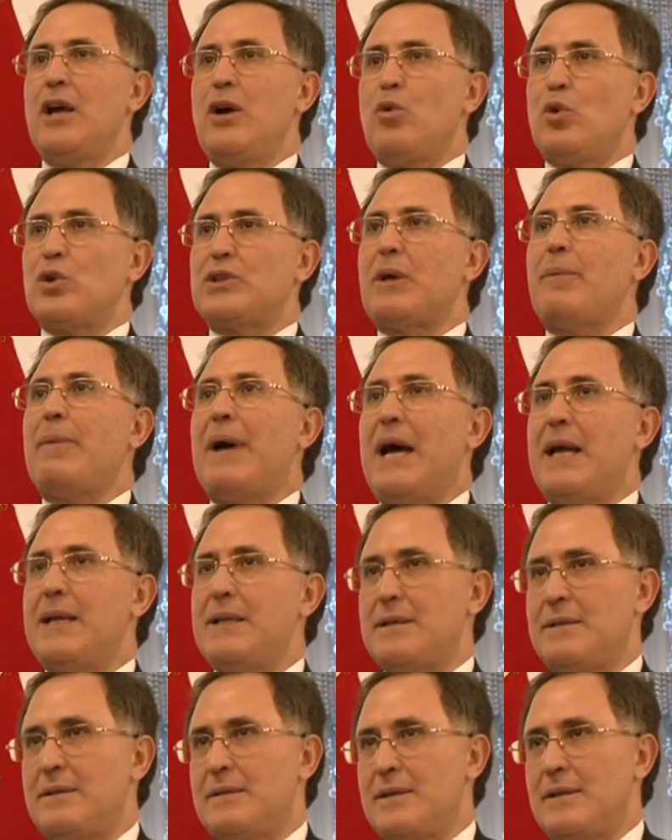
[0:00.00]

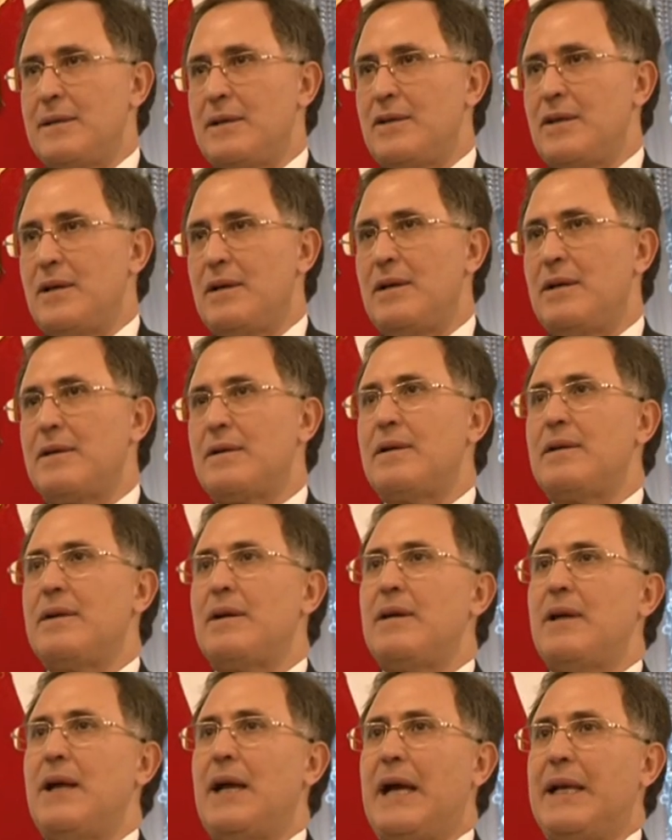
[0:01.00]
وطبعا آه،
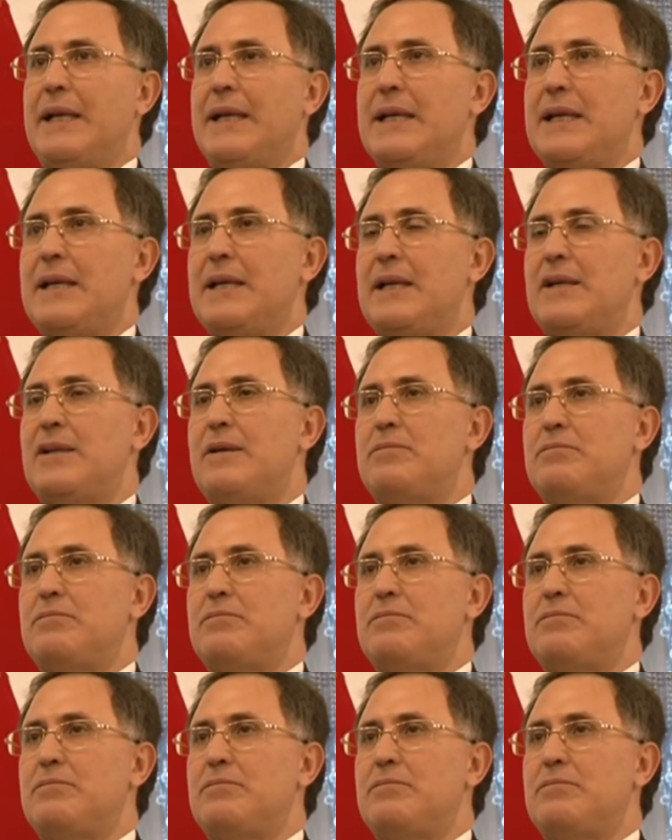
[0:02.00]
يعني